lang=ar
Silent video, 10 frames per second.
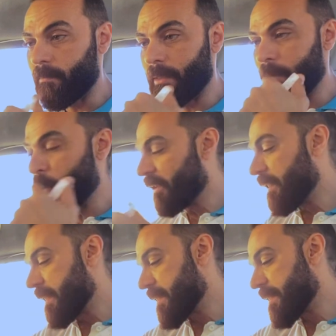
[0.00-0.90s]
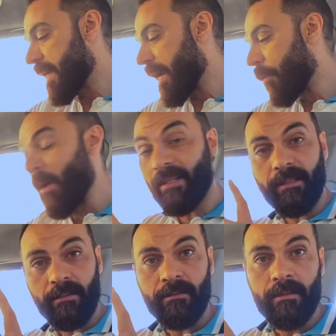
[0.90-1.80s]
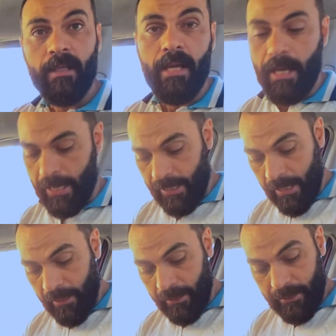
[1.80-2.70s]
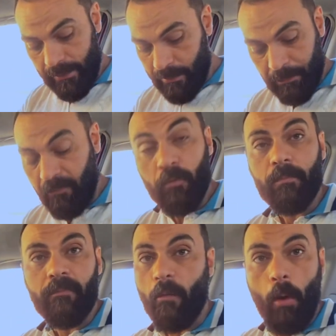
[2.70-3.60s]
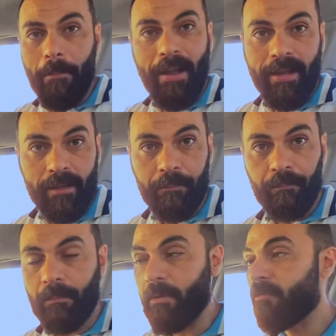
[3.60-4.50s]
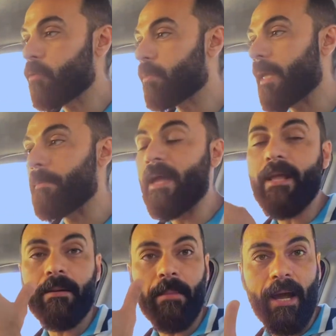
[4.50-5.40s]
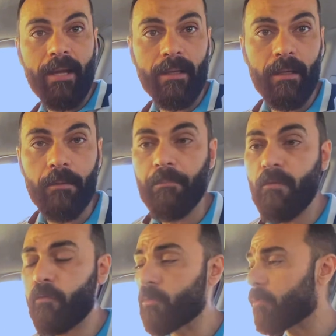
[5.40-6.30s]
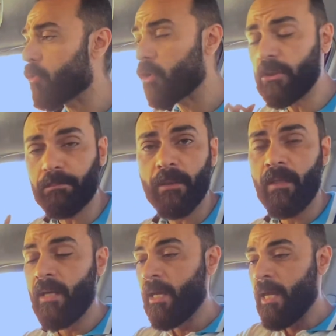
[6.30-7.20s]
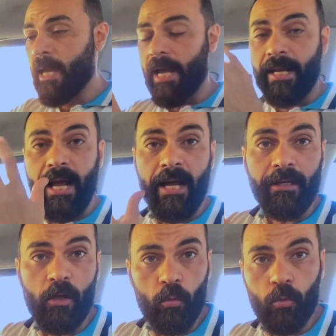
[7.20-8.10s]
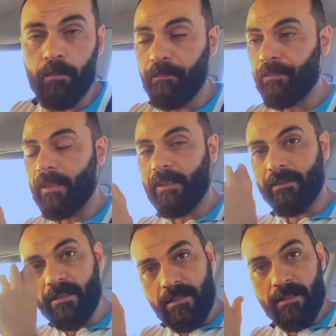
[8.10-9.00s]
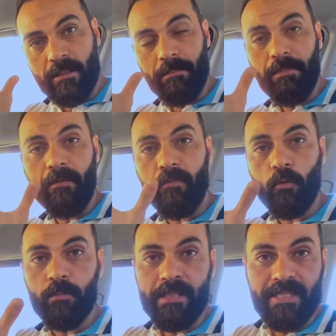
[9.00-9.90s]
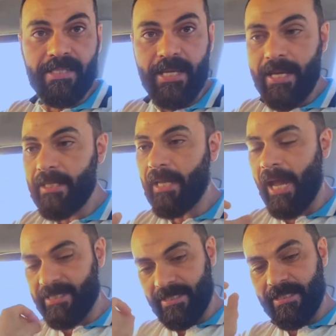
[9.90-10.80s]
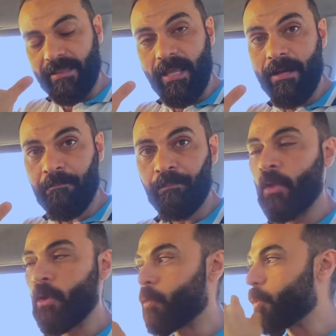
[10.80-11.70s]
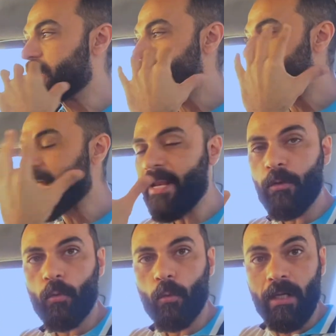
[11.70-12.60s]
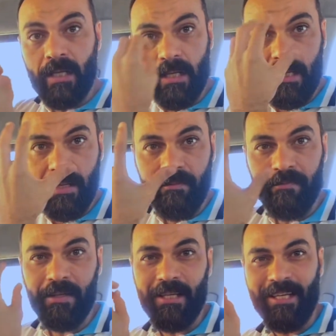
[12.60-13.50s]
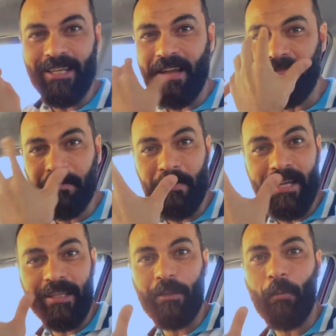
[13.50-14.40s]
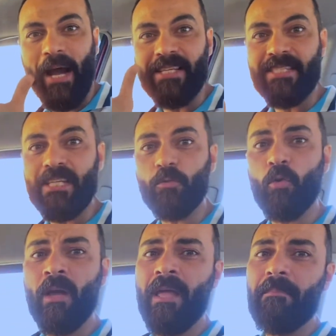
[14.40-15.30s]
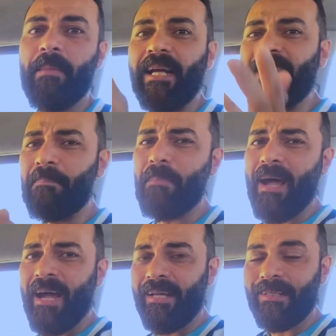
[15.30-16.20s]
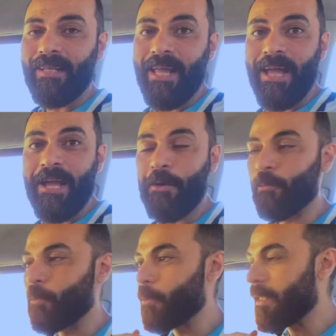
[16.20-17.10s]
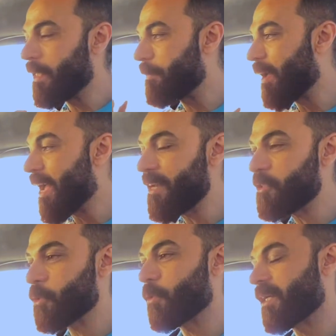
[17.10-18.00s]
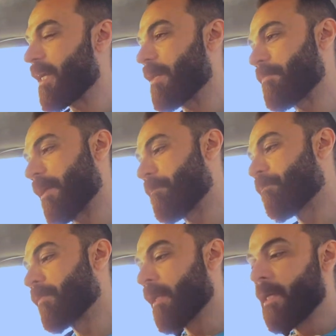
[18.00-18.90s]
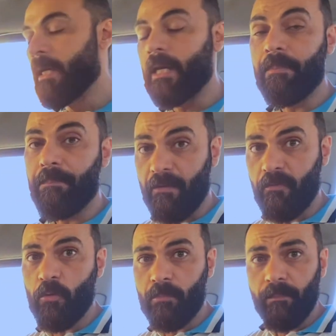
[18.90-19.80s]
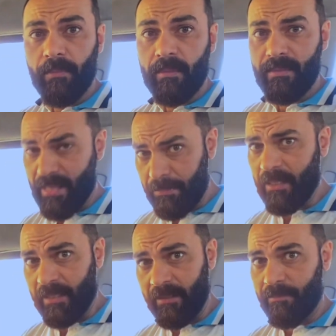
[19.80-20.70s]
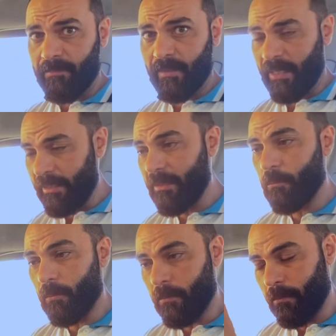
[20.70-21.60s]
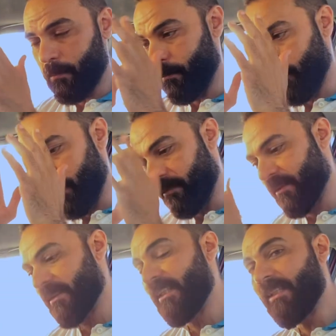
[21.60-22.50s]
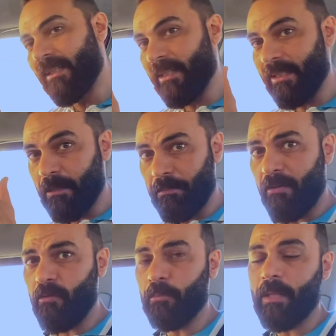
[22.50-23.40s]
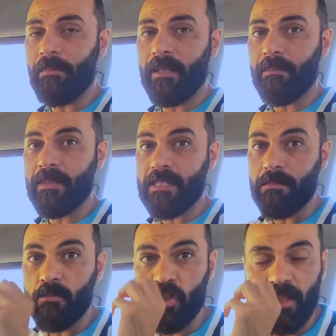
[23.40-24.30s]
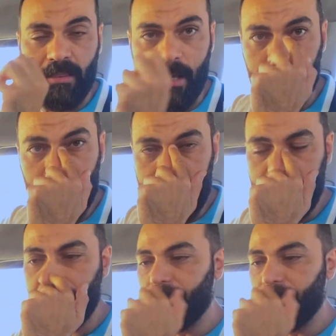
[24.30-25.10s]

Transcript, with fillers: دلوقتي الساعه واحدة انا البرفيوم فواح معايا برفيوم جمال معايا البرفيوم رهيب انا هحكي لكم قصه البرفيوم ازاي حسيتها والسيناريو اللي في جه في دماغي وحسيته بعيدا بقى عن اللي قال واللي ما قالش والكلام ده البرفيوم تابلي خلينا متفقين ان البرفيوم تابلي بس مش التابلي